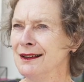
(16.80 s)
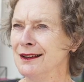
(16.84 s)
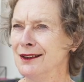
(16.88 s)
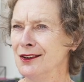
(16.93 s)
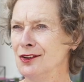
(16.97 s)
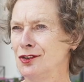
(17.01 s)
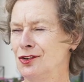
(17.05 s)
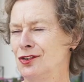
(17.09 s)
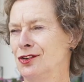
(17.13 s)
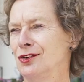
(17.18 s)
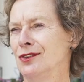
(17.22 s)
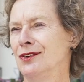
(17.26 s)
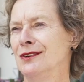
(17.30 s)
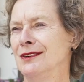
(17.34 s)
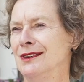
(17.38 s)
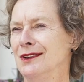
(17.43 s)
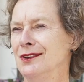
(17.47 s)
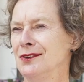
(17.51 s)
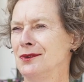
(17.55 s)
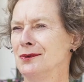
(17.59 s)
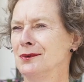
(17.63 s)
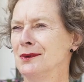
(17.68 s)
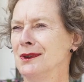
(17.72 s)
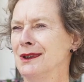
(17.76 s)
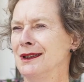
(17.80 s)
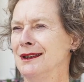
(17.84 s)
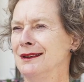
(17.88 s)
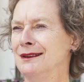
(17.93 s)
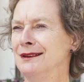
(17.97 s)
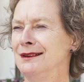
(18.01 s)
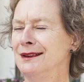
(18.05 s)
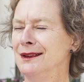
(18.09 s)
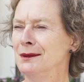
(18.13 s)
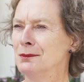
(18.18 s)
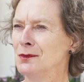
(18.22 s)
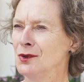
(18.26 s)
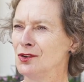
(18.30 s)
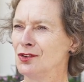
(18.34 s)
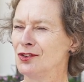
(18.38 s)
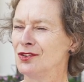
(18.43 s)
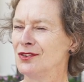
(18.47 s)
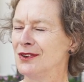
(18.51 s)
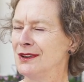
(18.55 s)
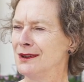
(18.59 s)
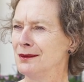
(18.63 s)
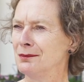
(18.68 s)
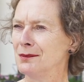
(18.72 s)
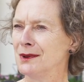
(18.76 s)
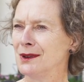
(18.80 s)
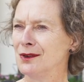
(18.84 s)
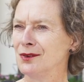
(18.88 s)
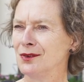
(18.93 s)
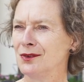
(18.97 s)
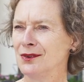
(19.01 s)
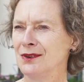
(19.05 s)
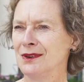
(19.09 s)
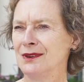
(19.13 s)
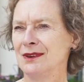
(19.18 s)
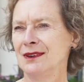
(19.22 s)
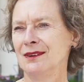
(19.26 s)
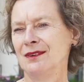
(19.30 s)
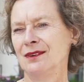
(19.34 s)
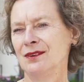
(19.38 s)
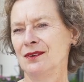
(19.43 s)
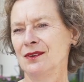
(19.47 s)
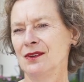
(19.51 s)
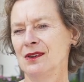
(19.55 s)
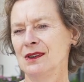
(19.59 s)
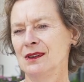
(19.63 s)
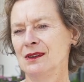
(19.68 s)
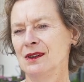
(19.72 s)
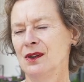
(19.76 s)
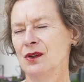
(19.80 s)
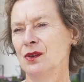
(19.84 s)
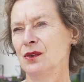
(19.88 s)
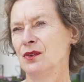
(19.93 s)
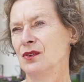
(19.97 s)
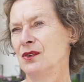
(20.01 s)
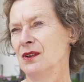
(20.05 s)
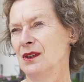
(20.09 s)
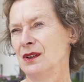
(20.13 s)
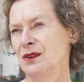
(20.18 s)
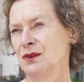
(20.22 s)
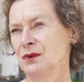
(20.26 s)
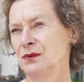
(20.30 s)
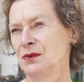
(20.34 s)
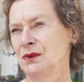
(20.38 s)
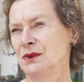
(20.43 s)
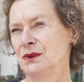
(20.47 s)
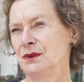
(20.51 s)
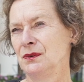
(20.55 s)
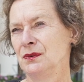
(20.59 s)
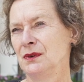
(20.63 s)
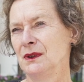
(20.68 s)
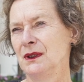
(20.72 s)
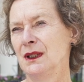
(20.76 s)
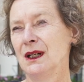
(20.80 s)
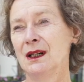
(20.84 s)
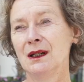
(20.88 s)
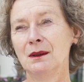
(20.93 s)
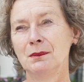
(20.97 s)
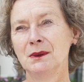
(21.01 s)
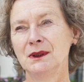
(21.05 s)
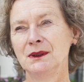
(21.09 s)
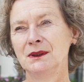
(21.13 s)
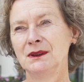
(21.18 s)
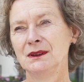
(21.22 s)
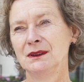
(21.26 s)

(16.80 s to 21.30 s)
ist schon nicht nur ein Image-Thema, sondern das ist auch eine Auszeichnung für die viele Arbeit,